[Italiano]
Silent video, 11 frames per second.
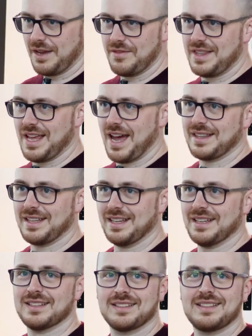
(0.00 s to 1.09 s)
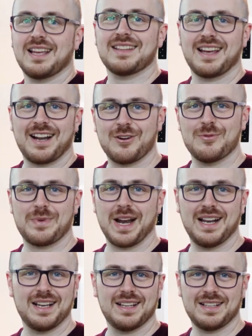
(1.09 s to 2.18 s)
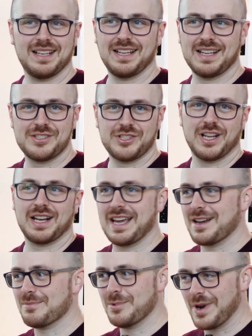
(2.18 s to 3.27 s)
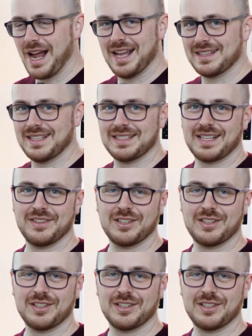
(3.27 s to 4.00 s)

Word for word: evitate di andare a comprare l'energia, al carburante, tra